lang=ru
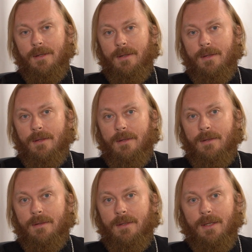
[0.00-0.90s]

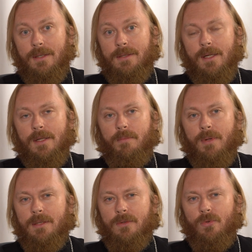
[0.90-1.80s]
а, колоссальный
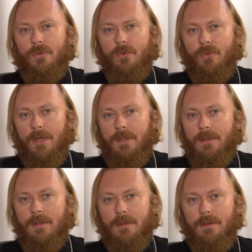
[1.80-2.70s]
пласт культуры,
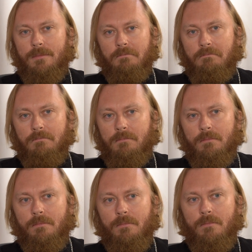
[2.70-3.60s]
это
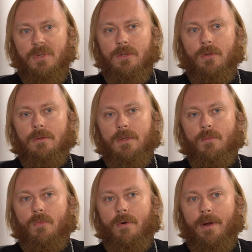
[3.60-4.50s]
бездонное
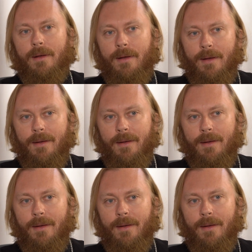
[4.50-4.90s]
море,